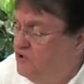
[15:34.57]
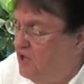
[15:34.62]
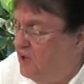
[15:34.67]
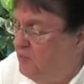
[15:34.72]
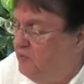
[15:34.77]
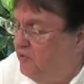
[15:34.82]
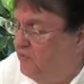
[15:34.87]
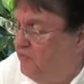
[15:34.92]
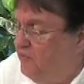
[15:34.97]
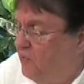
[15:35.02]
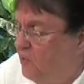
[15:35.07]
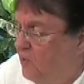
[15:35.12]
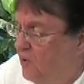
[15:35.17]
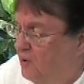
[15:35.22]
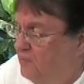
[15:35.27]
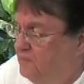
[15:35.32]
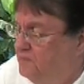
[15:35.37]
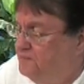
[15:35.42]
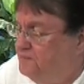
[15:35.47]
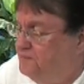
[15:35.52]
чтобы
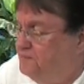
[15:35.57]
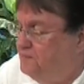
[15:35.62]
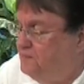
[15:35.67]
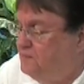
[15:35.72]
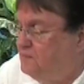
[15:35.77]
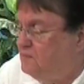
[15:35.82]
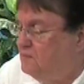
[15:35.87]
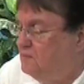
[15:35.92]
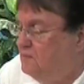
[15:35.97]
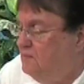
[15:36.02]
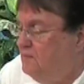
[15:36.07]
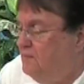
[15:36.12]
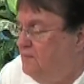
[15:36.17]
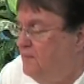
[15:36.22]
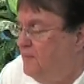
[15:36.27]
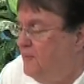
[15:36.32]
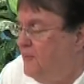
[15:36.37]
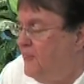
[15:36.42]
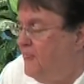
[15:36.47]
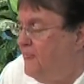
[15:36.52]
исправить
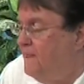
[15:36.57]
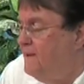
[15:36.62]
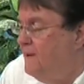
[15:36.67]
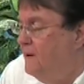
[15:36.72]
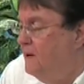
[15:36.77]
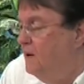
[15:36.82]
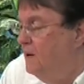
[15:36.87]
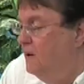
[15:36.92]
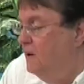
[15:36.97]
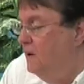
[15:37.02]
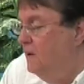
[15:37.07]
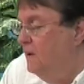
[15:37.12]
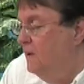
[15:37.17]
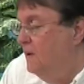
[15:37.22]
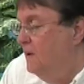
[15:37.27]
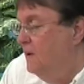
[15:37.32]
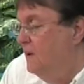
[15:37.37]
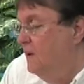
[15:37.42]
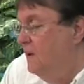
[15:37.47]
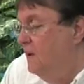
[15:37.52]
э, те
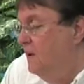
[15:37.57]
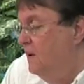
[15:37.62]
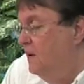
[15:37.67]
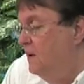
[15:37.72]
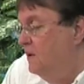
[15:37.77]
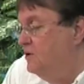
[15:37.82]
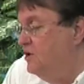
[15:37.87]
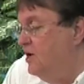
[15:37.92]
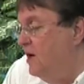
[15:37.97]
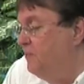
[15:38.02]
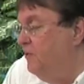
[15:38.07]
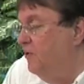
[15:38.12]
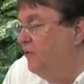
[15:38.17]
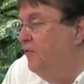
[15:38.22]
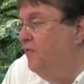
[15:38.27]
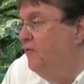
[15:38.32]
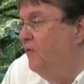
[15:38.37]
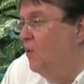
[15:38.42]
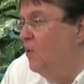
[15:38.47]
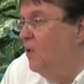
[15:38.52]
развалины, которые
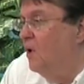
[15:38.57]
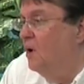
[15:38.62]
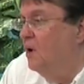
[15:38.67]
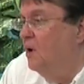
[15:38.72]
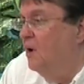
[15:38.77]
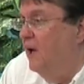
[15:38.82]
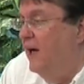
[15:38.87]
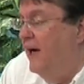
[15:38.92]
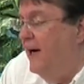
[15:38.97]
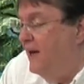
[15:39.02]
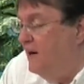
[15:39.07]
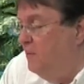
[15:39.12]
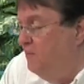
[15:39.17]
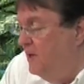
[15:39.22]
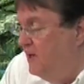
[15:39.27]
возникли после грехопадения.